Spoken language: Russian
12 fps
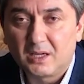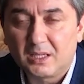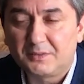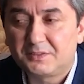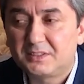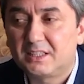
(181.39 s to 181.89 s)

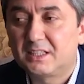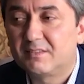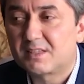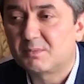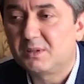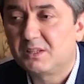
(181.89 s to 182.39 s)
И всегда
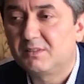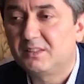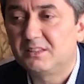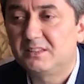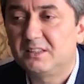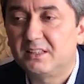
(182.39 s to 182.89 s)

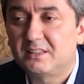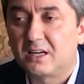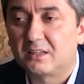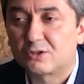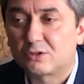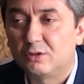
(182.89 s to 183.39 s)
воспитывайте детей
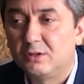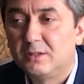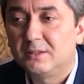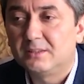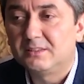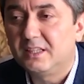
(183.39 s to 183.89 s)
так, что
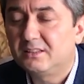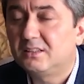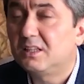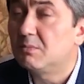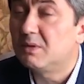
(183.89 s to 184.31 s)
дети не